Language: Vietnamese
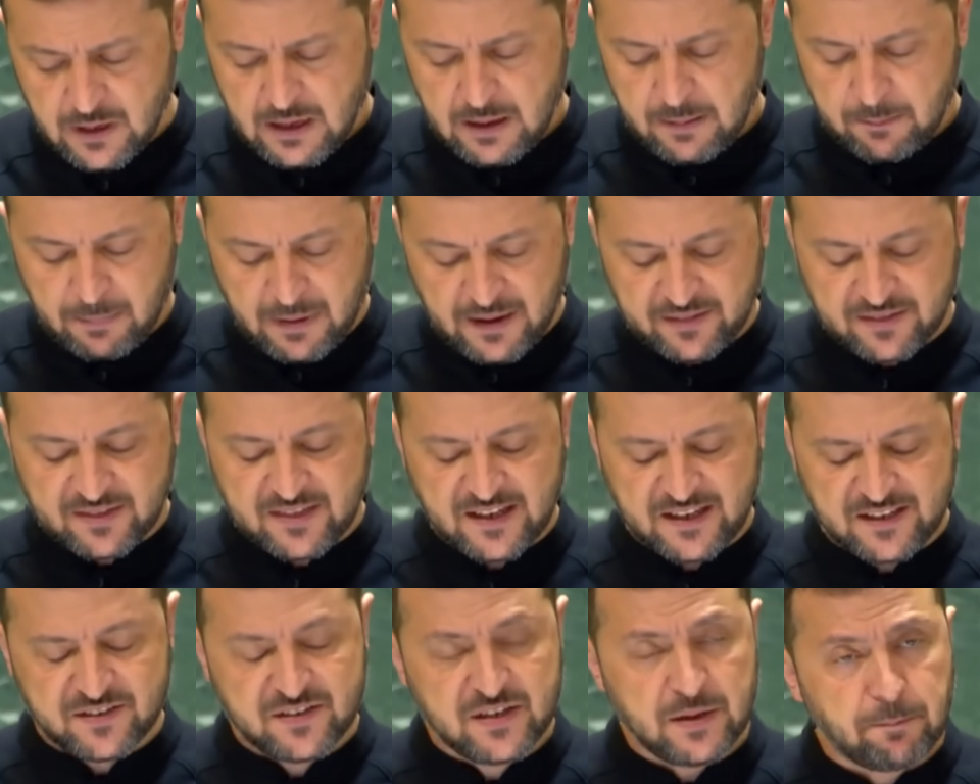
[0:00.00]
nhưng
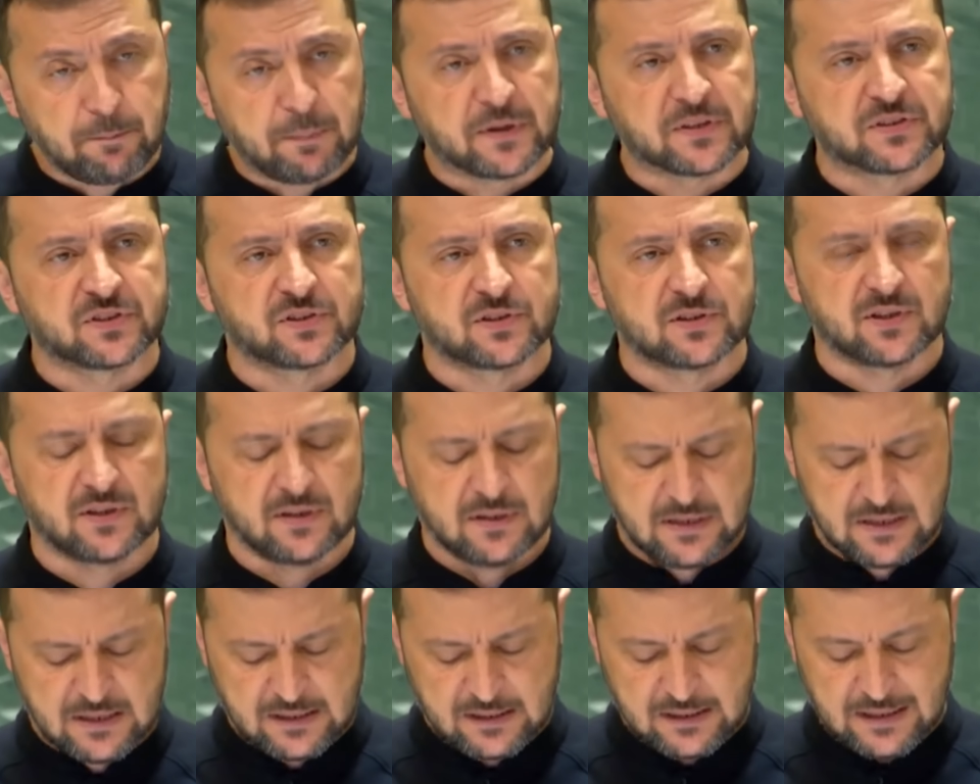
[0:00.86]
sự hiểu biết
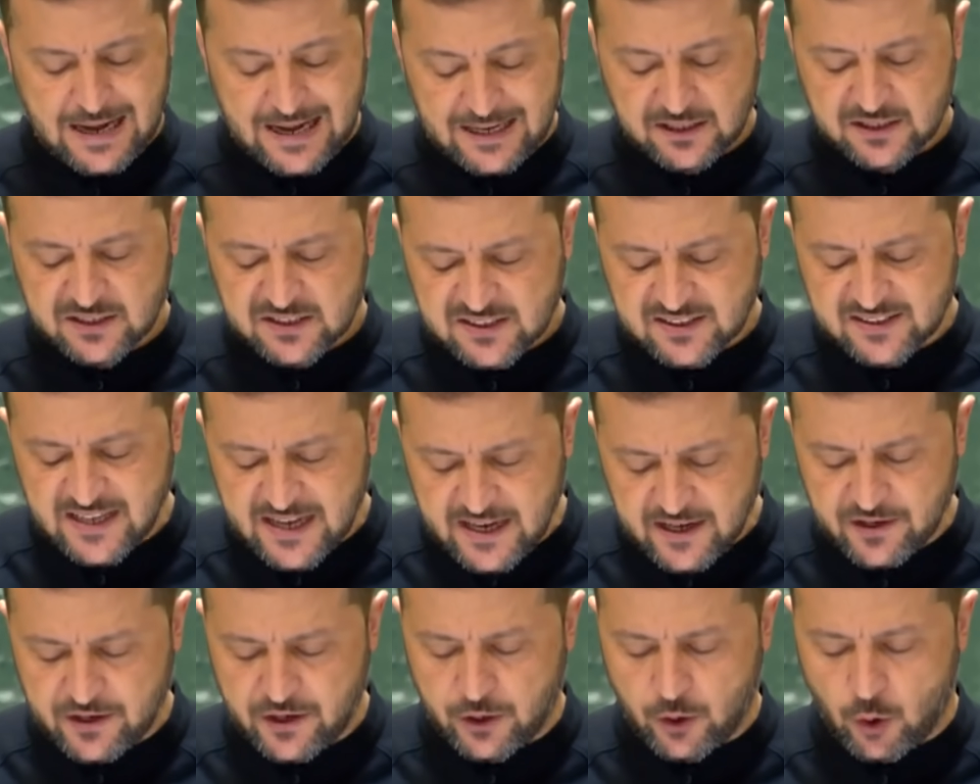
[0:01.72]
sâu sắc nhất về
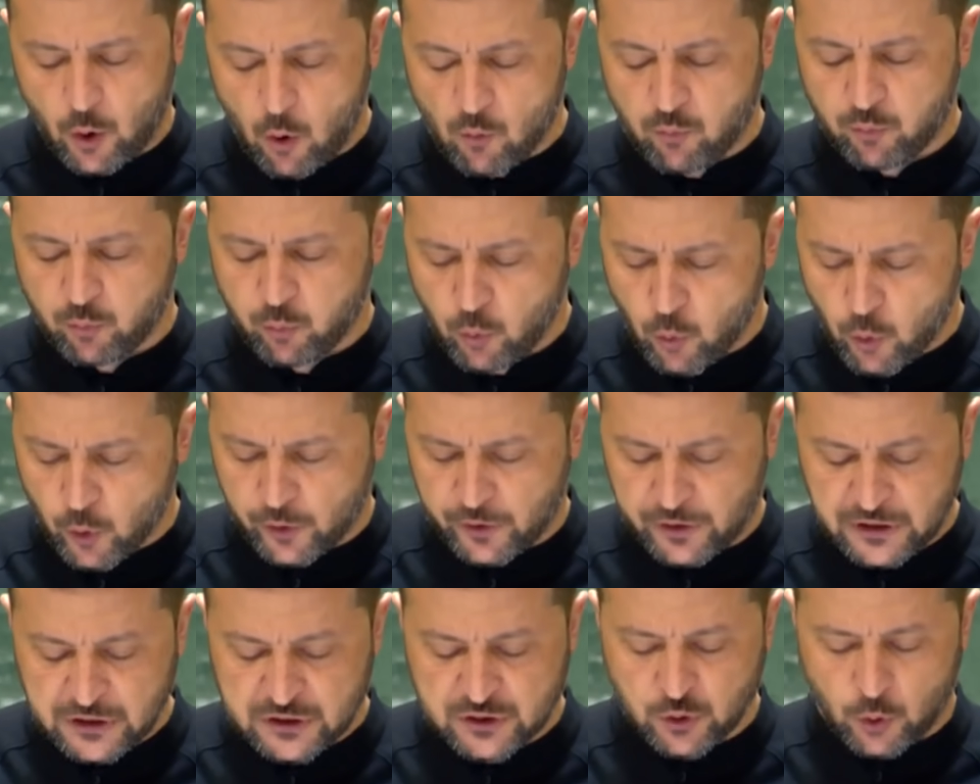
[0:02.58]
chiến tranh
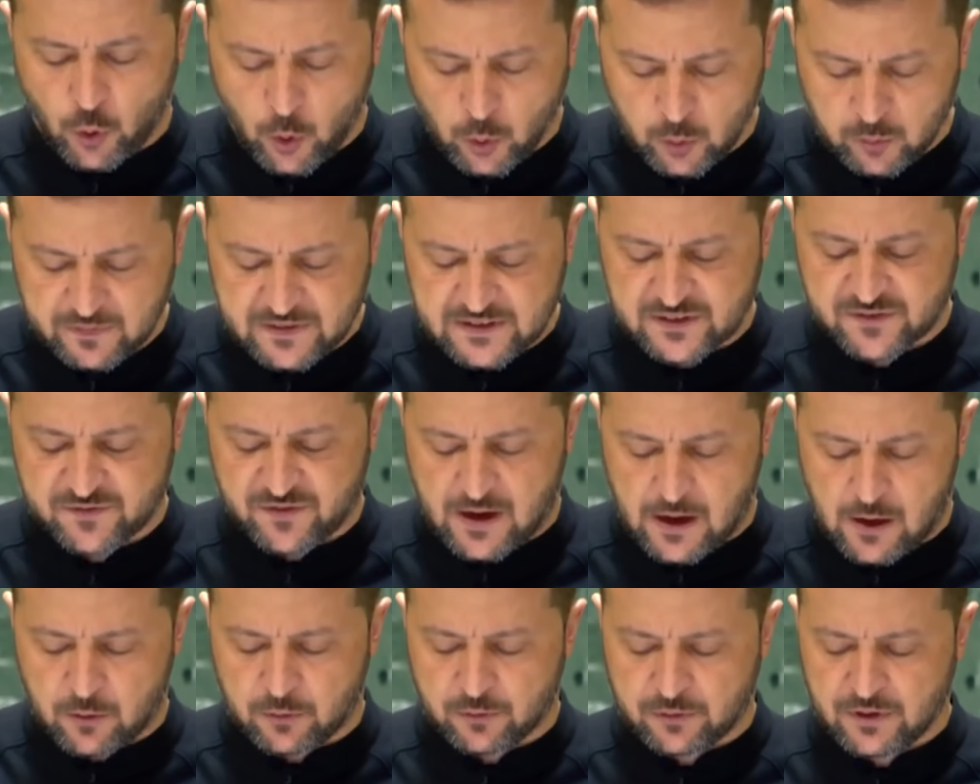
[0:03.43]
luôn được tìm thấy
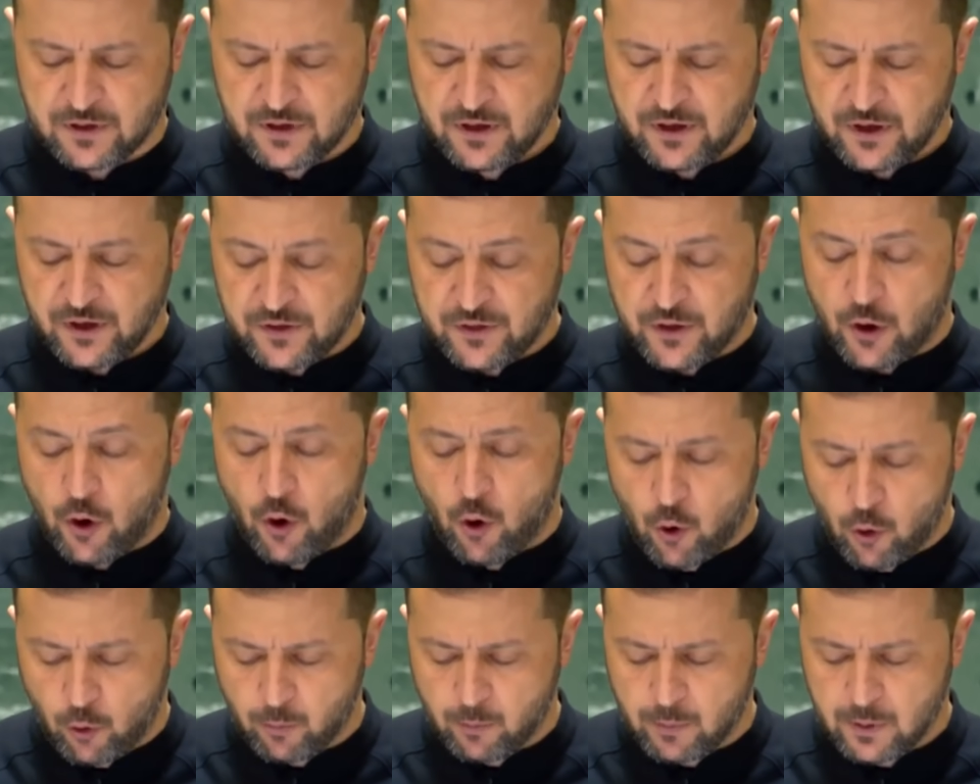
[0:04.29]
trong ngôi nhà mà
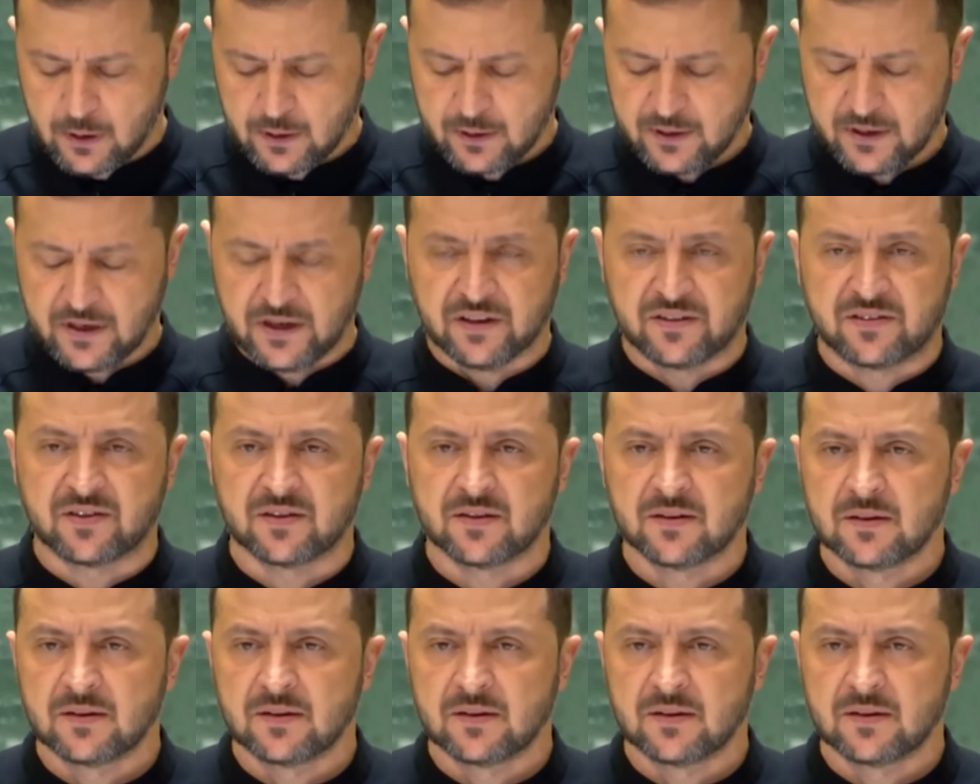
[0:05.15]
nó phá hủy.